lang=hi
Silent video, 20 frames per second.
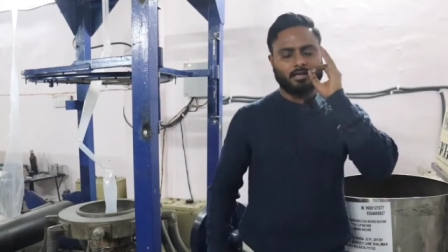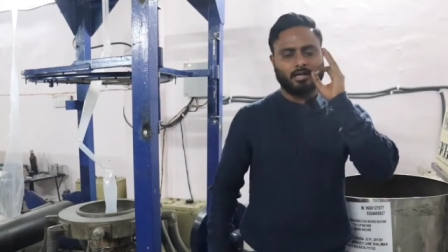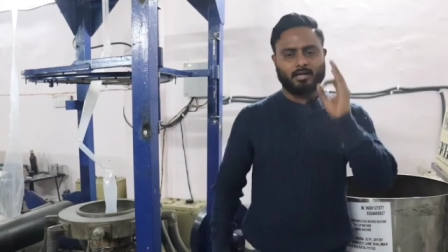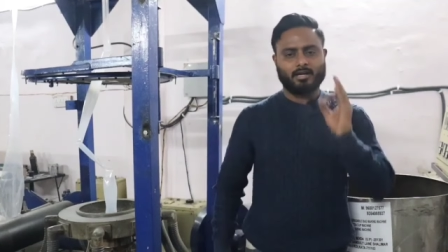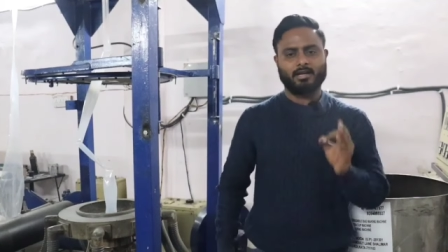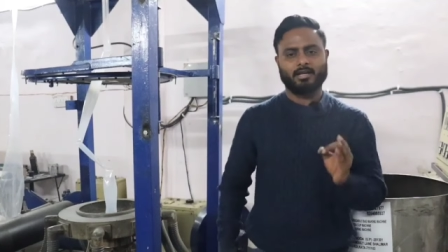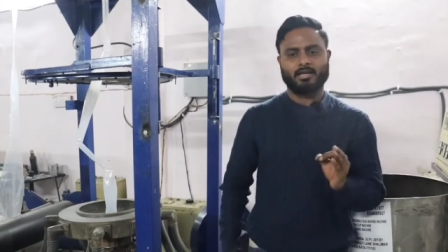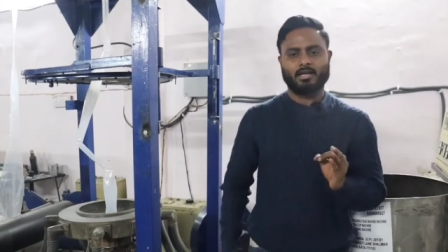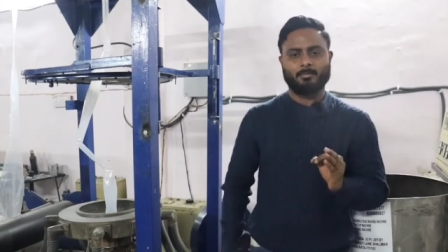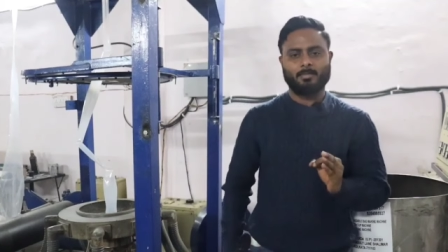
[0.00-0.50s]

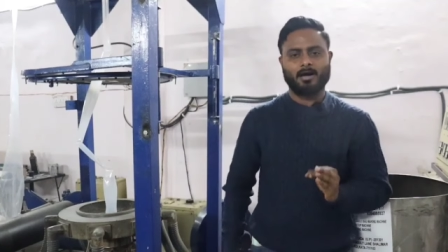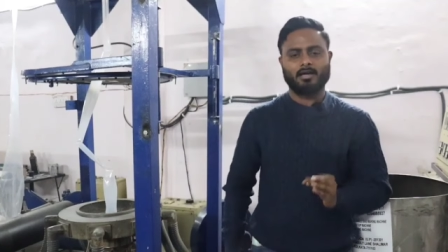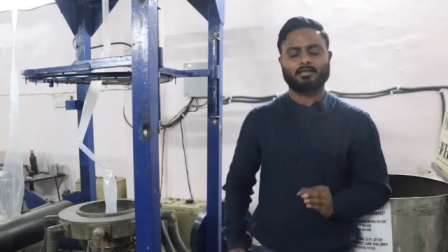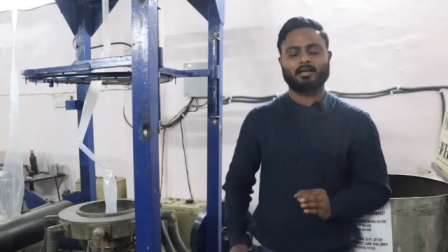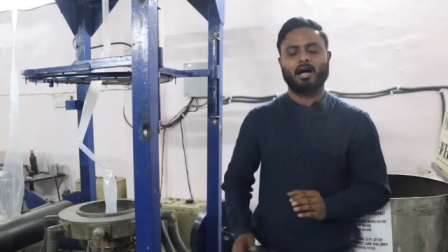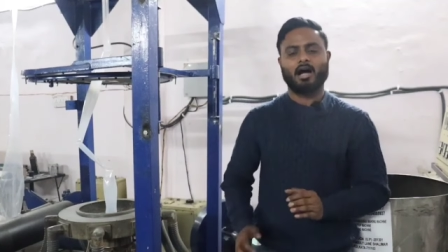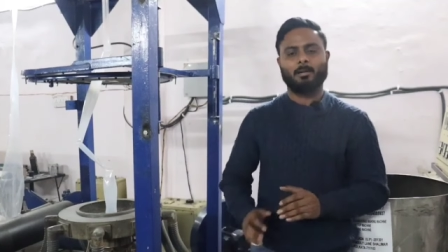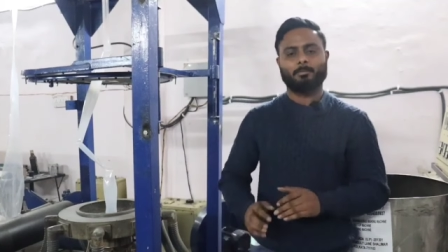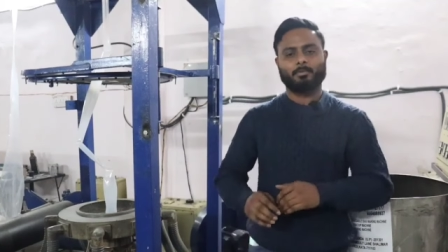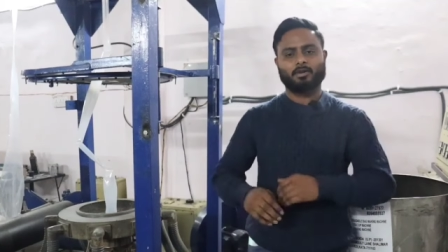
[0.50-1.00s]
करने के
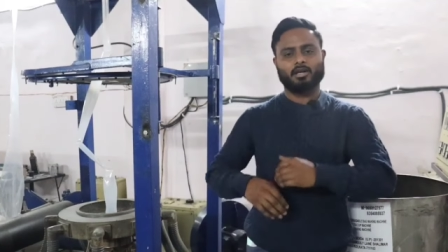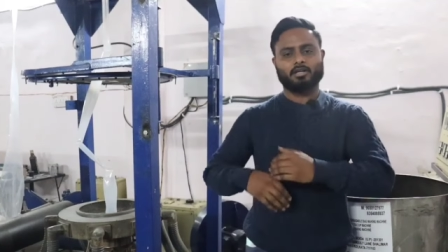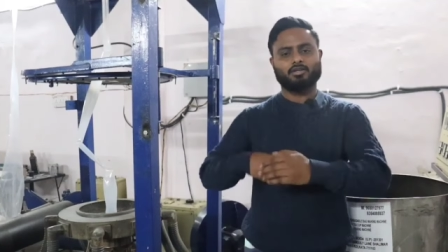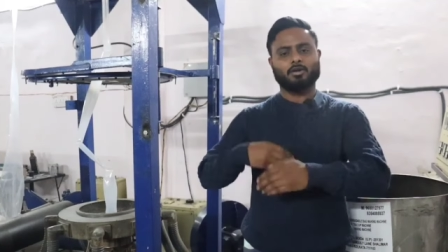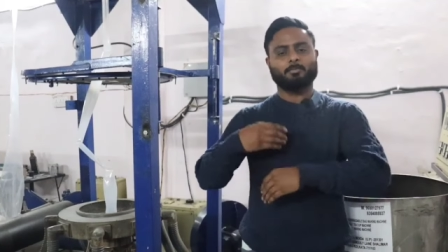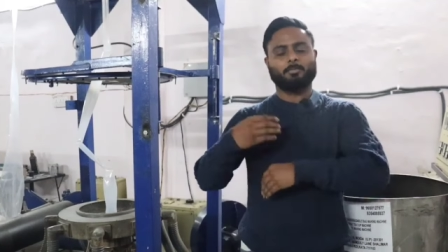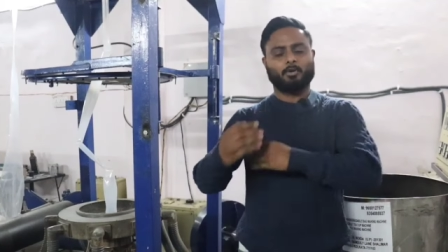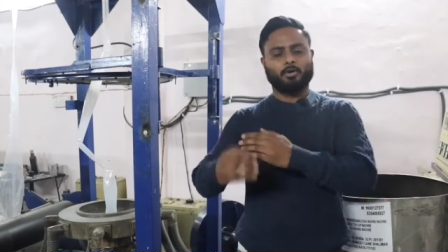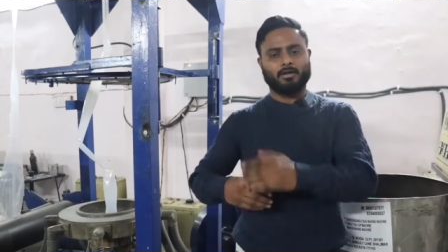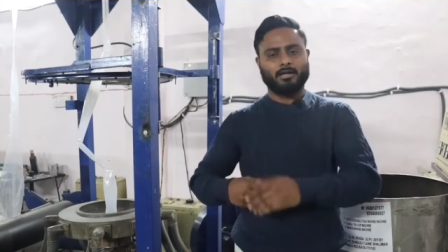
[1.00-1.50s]
बाद आपका
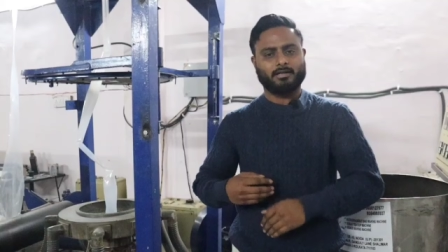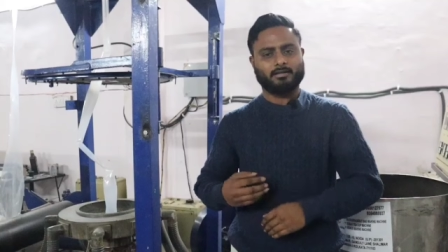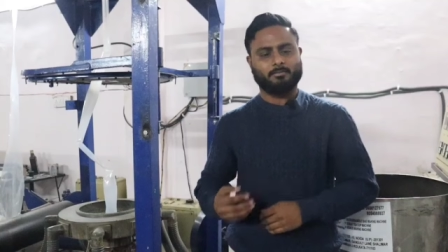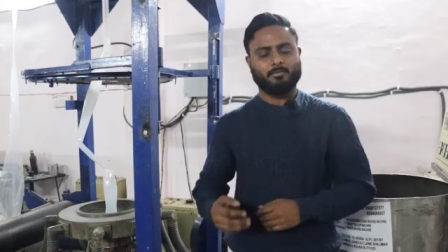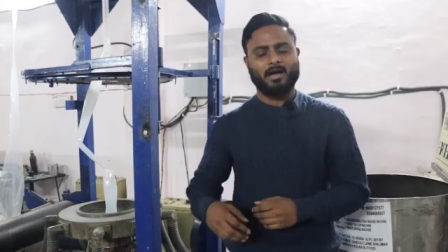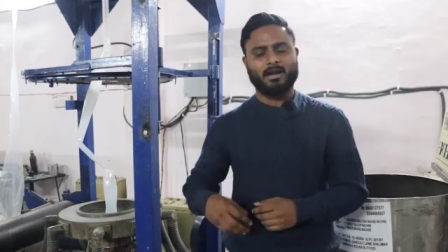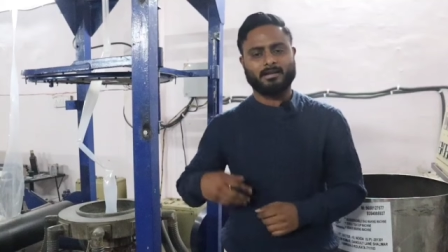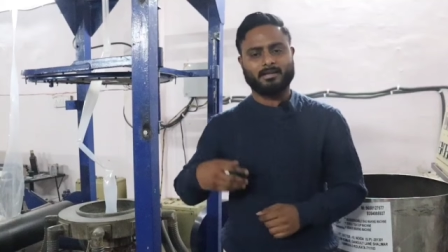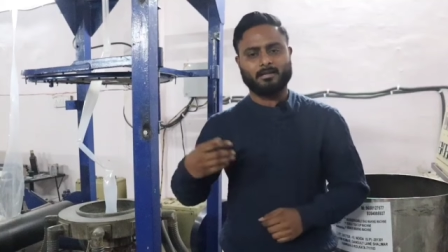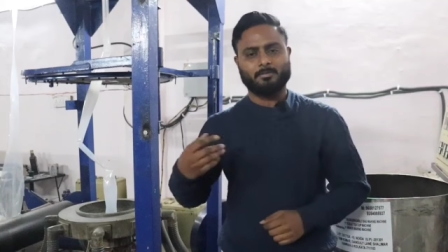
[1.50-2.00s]
जो प्रोडक्ट
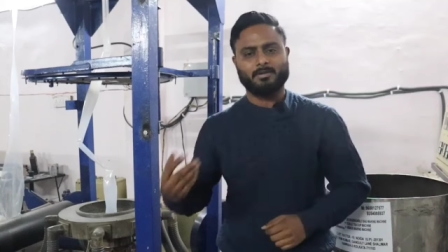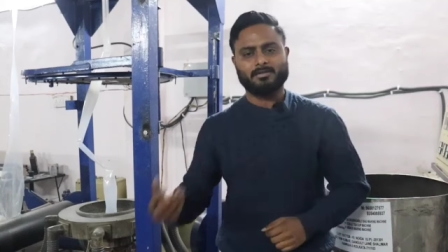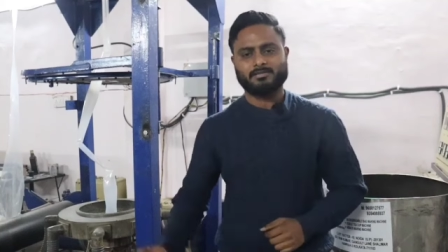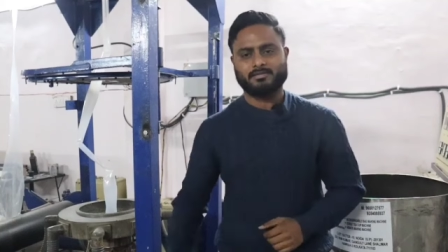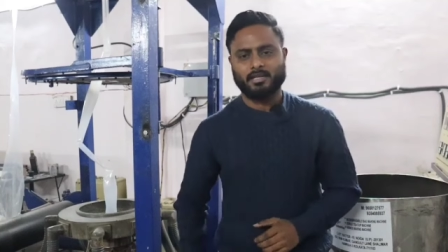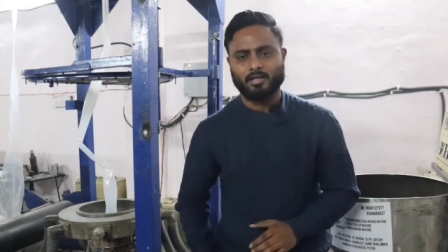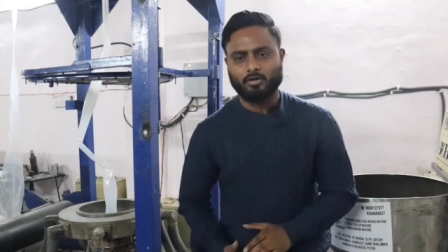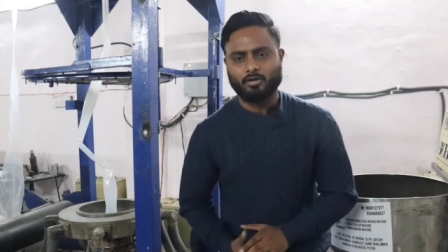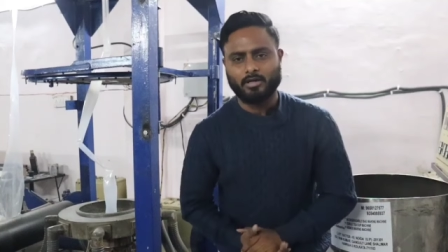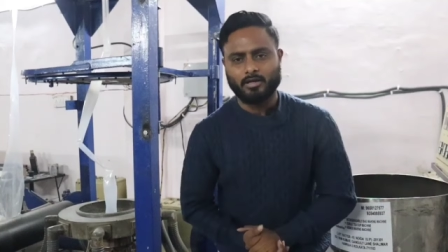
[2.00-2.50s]
मार्केट में
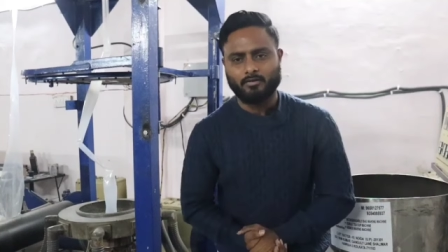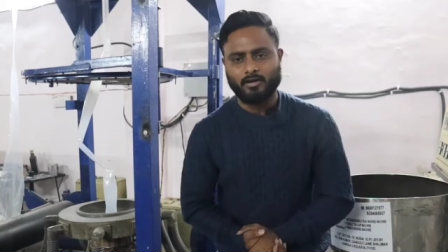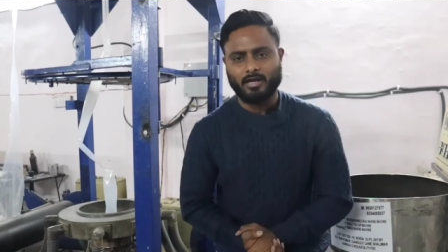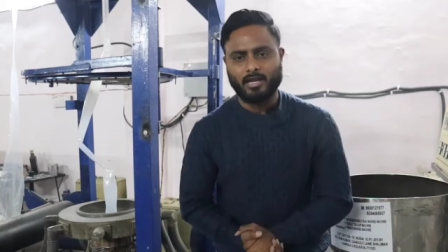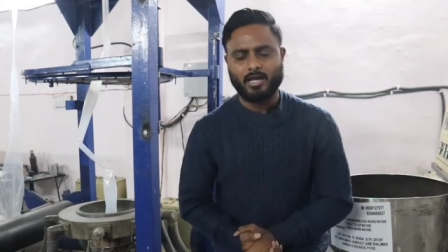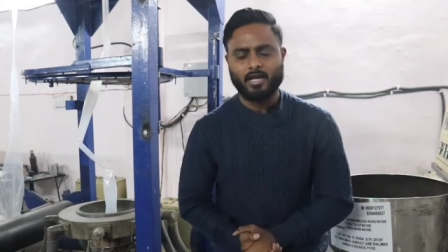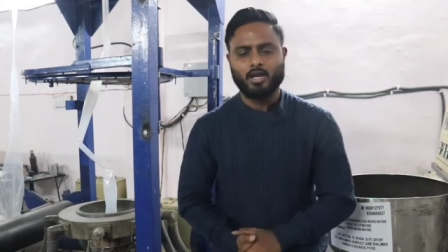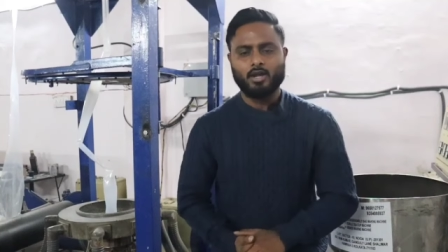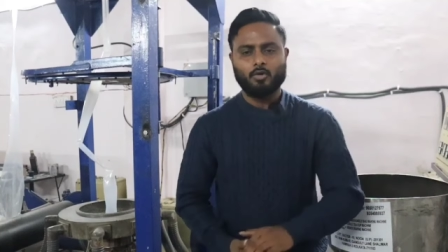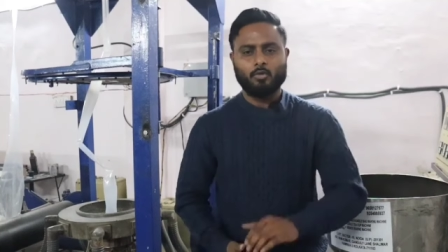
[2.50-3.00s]
सेल होने
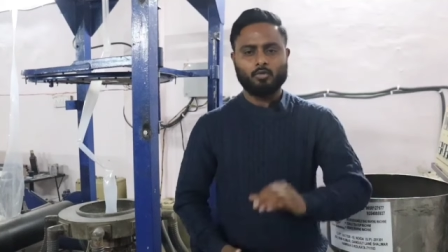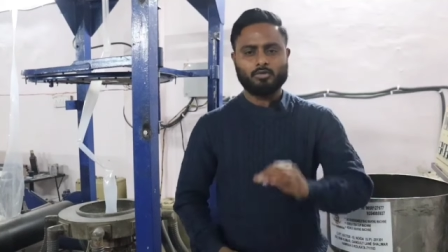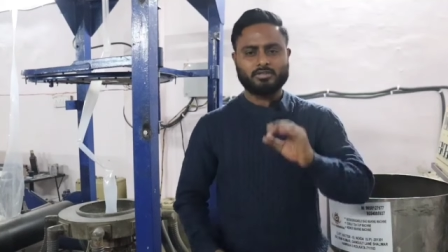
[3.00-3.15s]
वाला है